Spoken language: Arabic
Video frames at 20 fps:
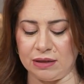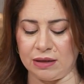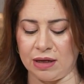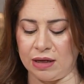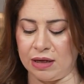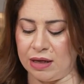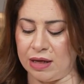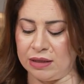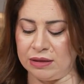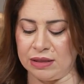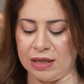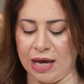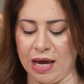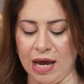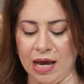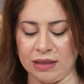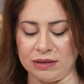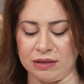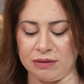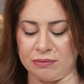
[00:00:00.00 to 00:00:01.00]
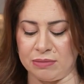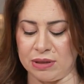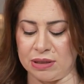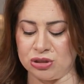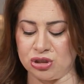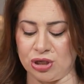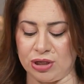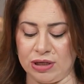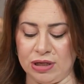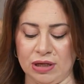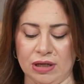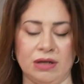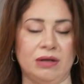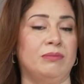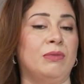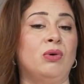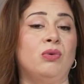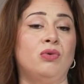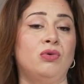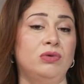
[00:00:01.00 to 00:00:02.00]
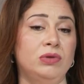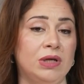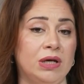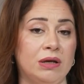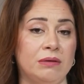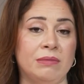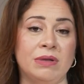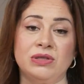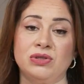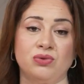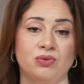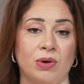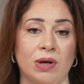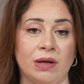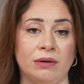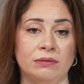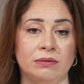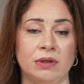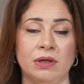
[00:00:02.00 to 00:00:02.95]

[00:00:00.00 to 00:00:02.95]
على أن أحد المشاريع الموجودة منسوخة